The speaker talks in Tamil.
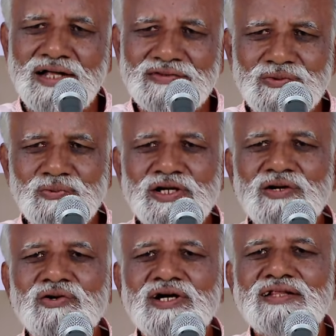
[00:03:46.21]
அதுக்கு
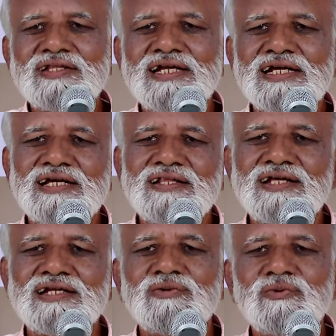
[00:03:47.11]
உயிர் கொடுக்குறதே நீங்கள்
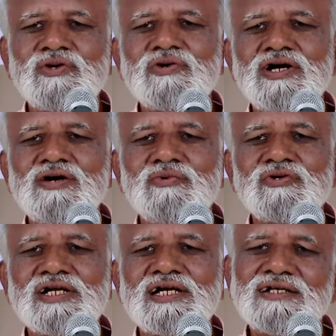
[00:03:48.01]
தான் நீங்கள் உயிர் கொடுக்காமல்
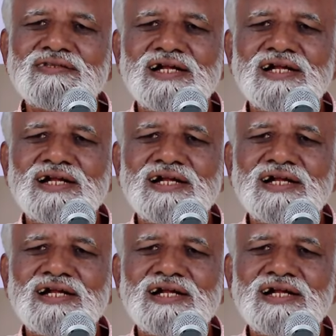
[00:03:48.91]
விட்டுருங்க